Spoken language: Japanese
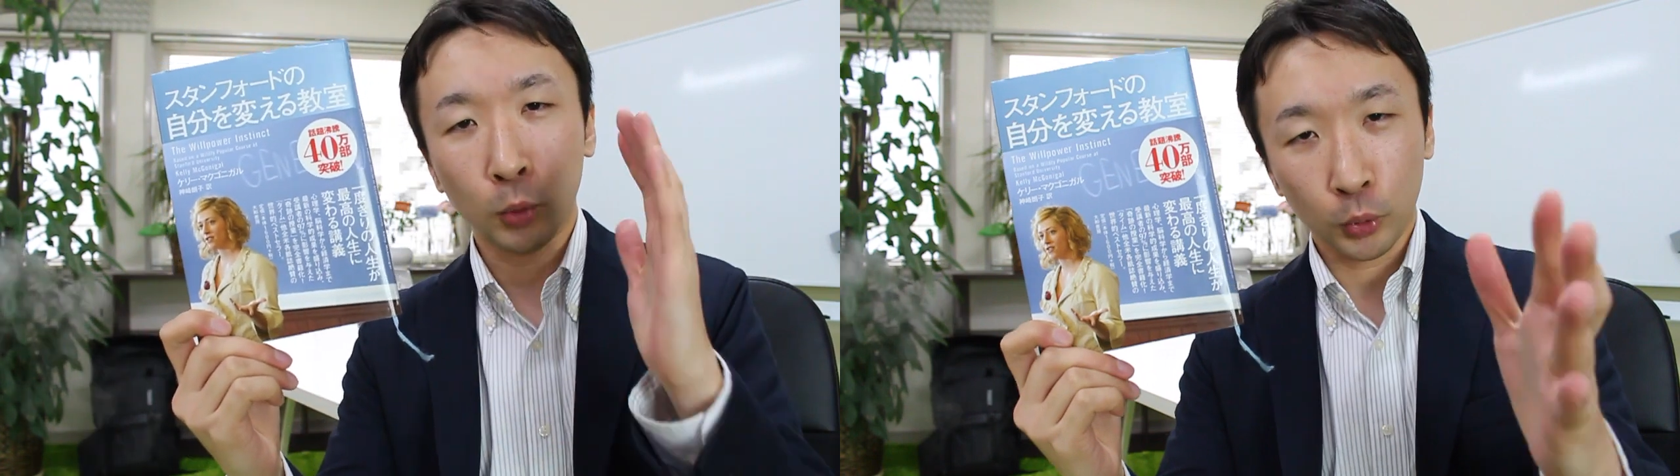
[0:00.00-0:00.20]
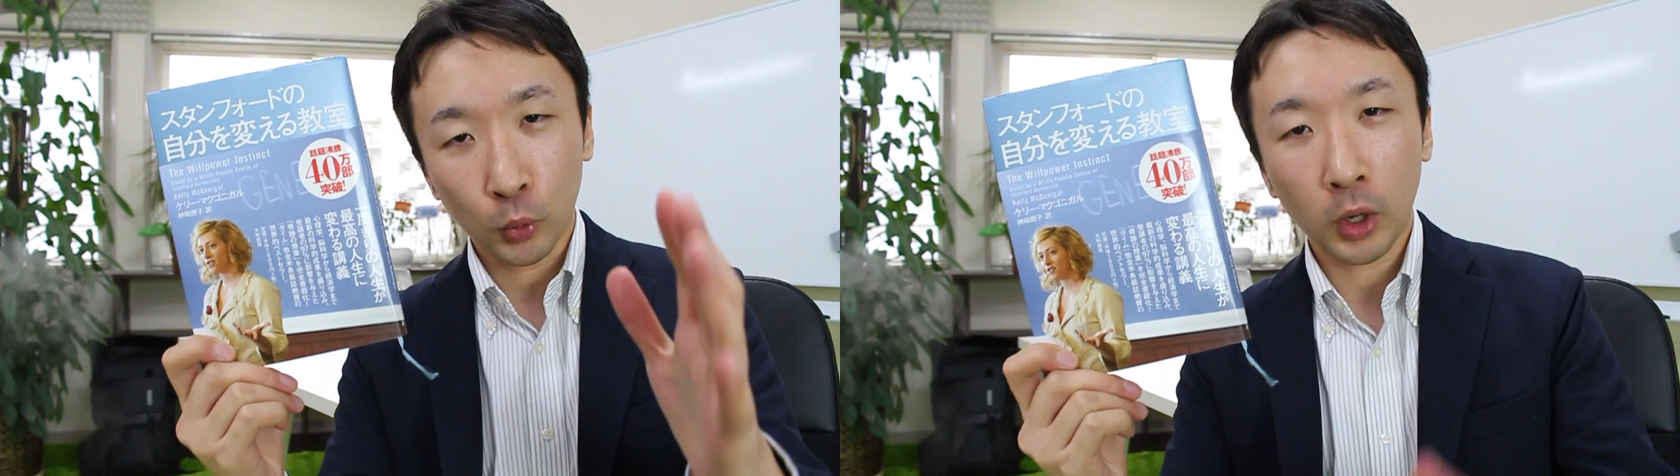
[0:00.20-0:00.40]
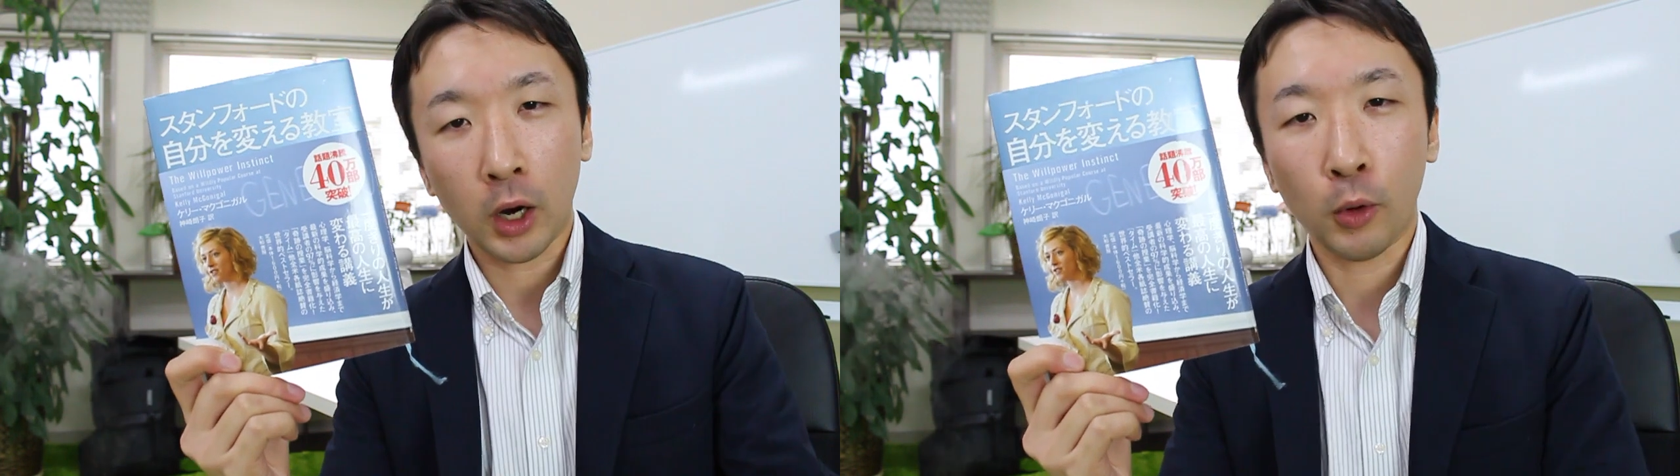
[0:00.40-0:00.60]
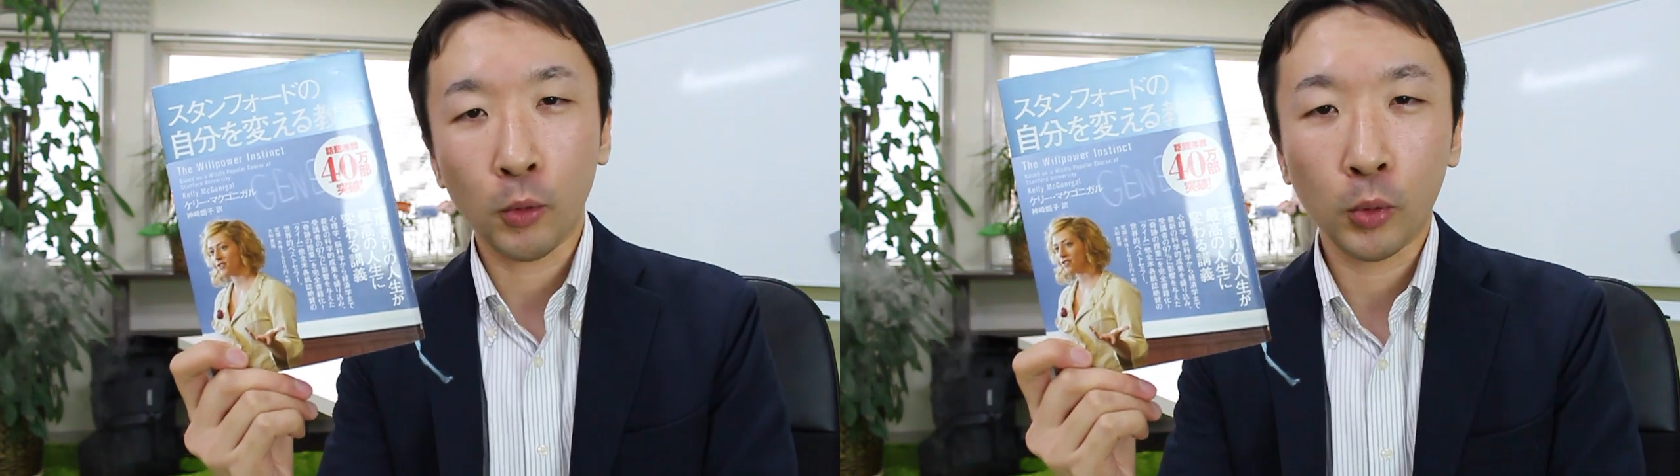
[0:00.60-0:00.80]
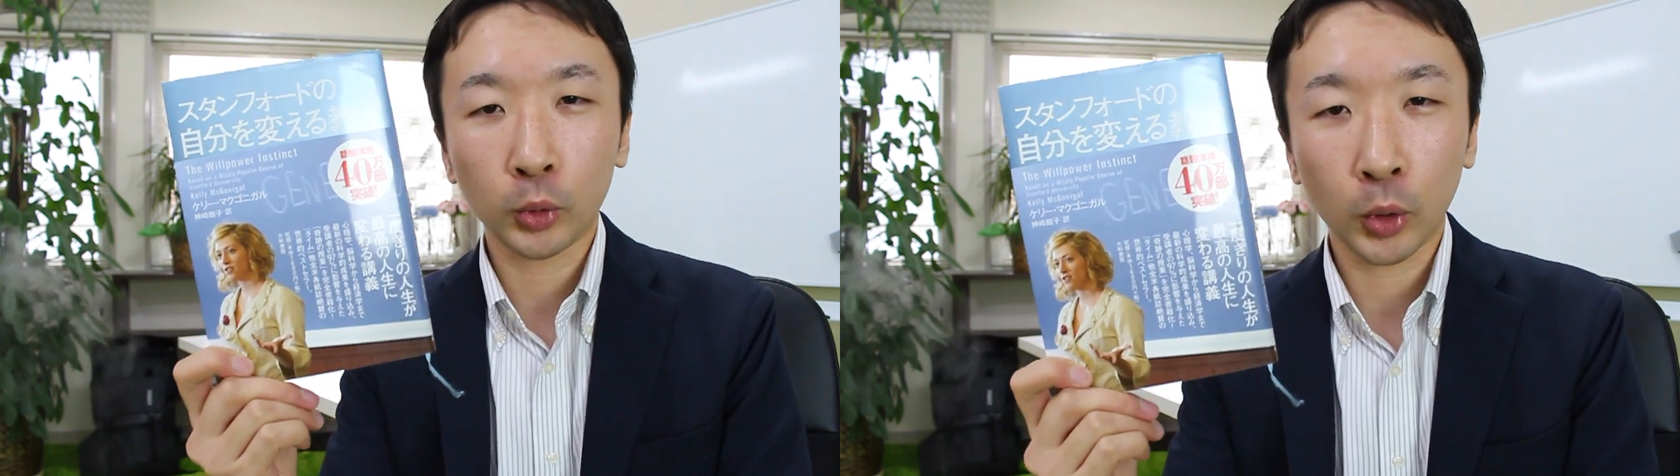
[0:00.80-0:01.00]
かこう動画
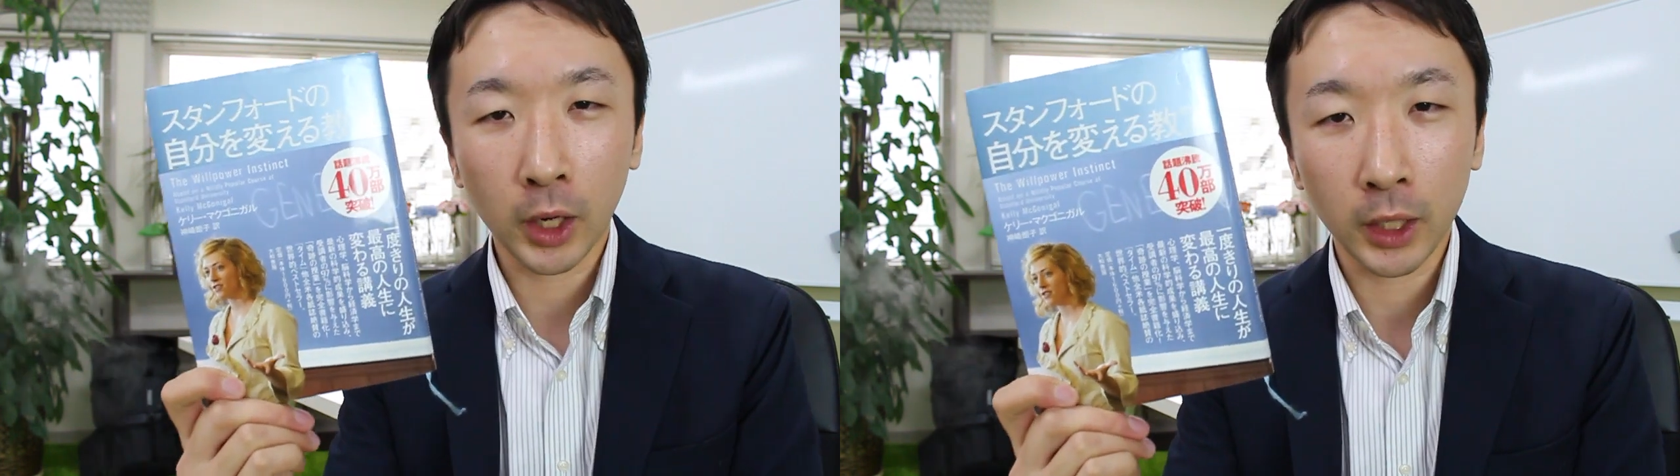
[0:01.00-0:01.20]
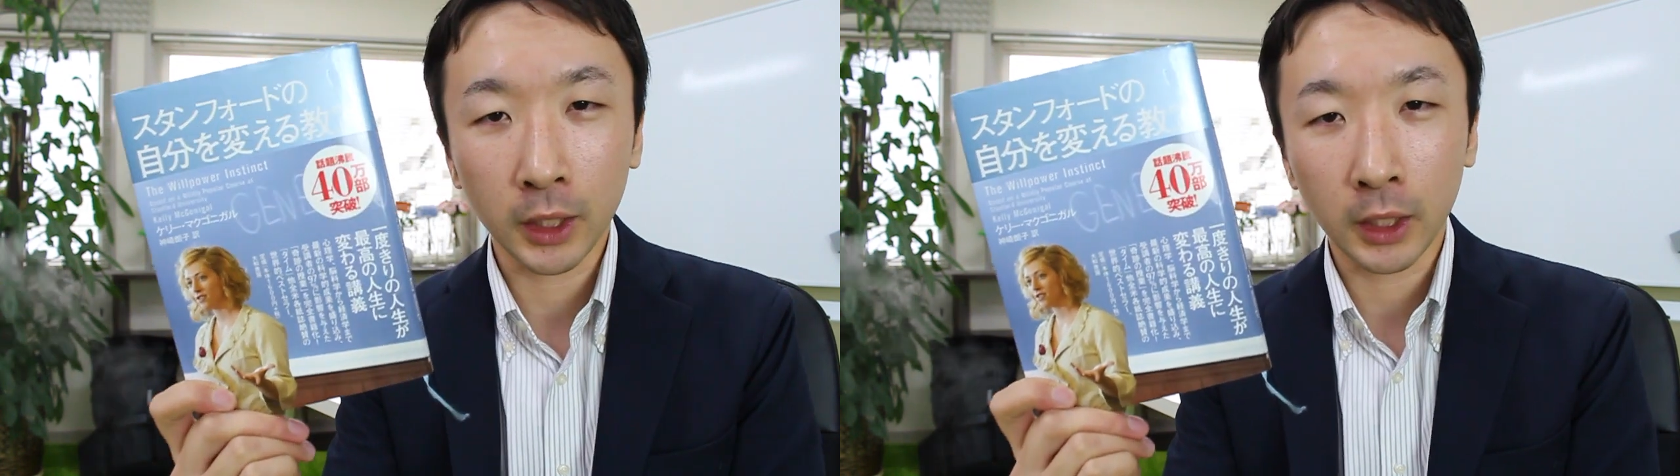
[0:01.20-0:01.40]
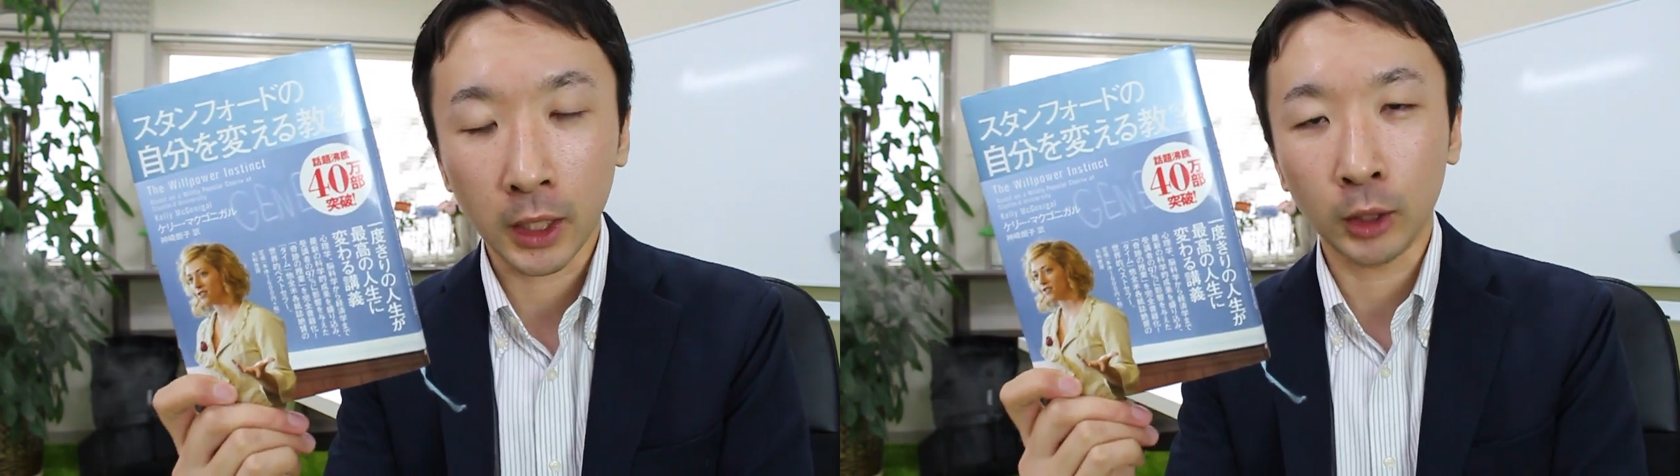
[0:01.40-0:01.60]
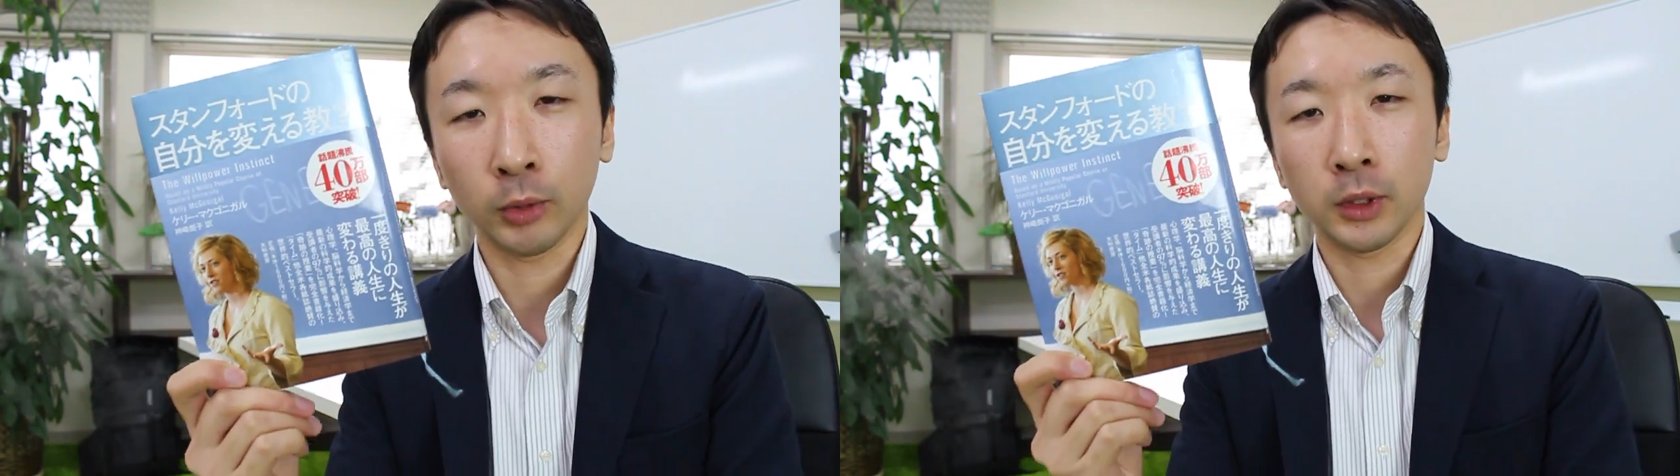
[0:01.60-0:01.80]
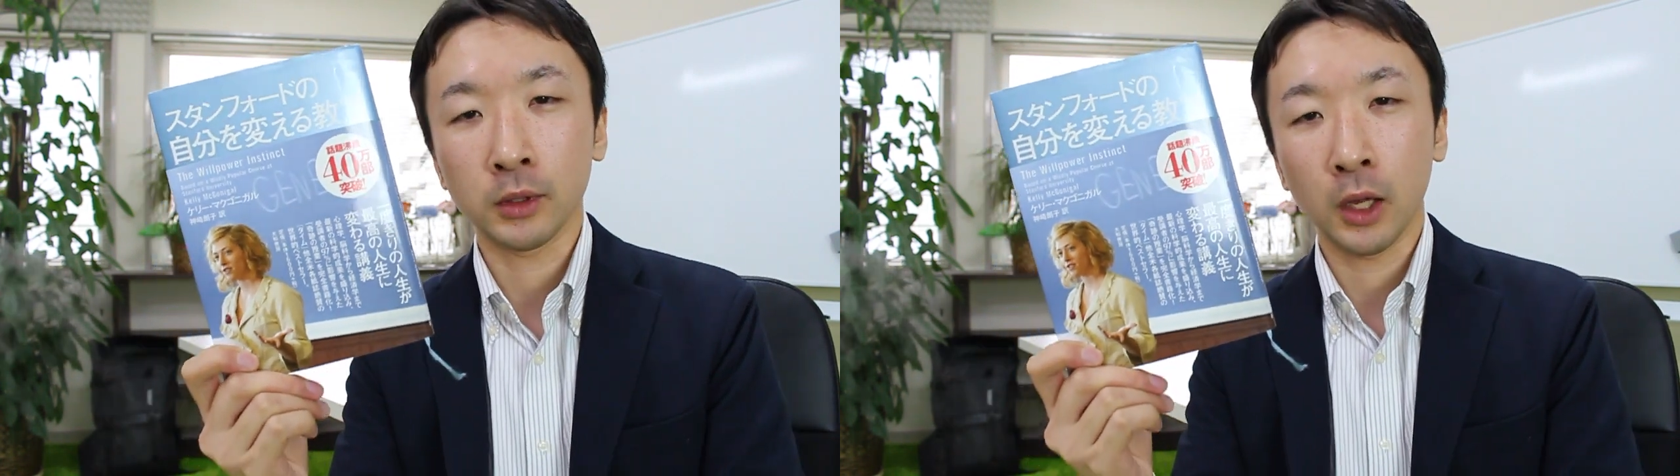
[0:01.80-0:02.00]
を撮らなきゃいけないと
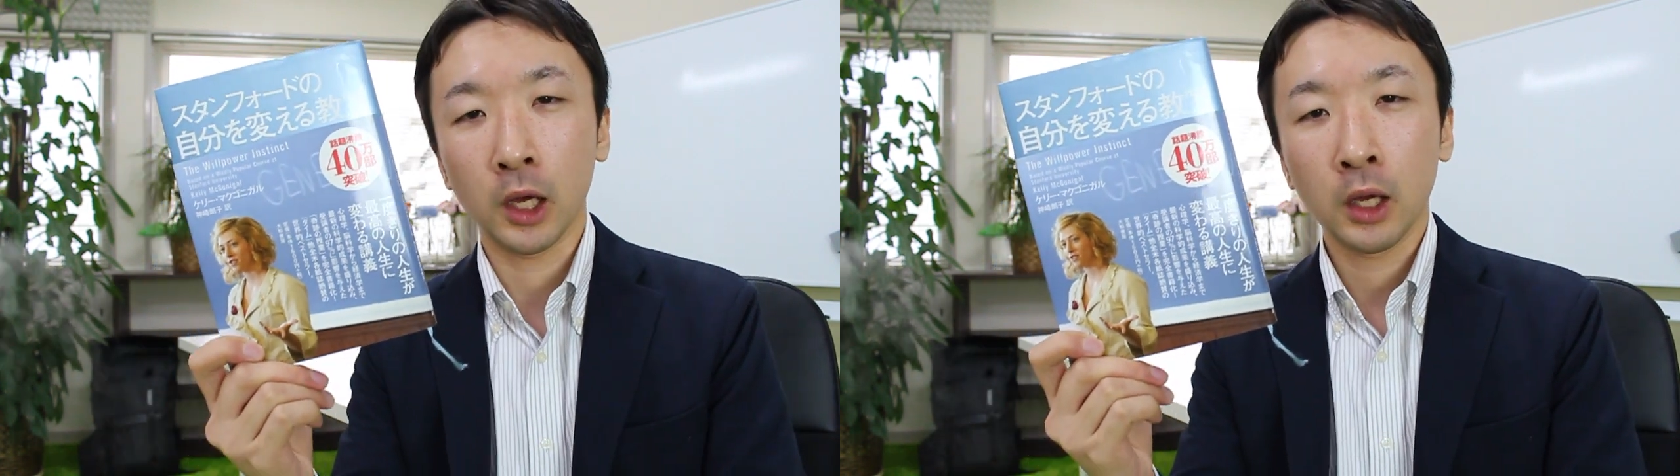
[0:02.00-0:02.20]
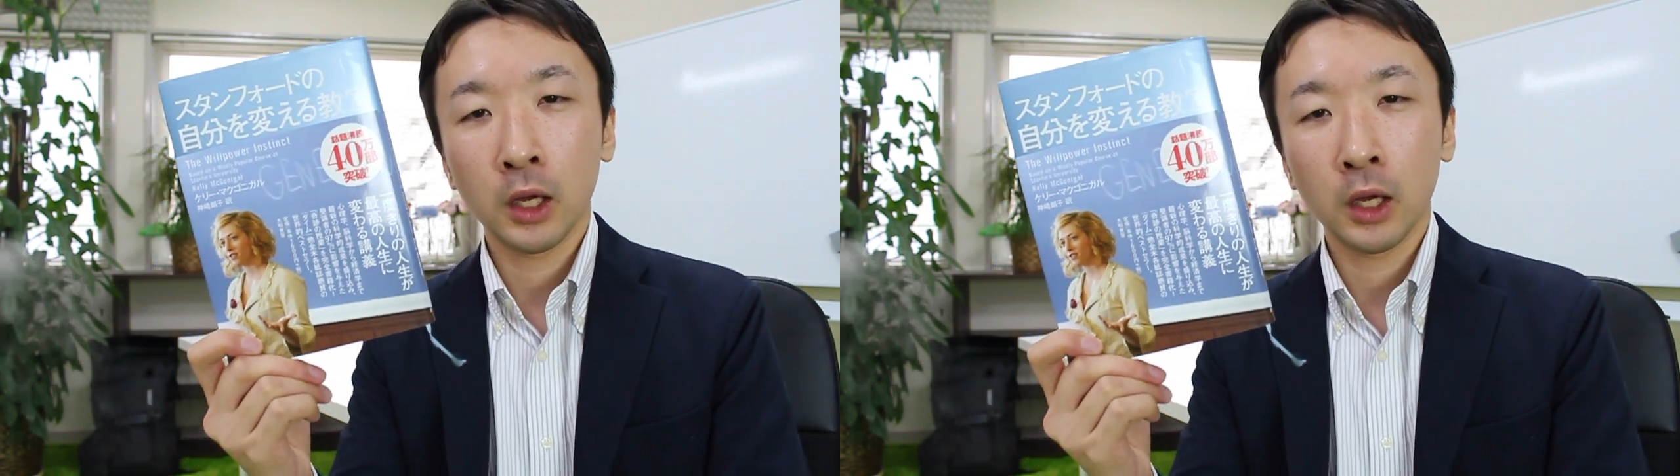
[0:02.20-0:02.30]
かですね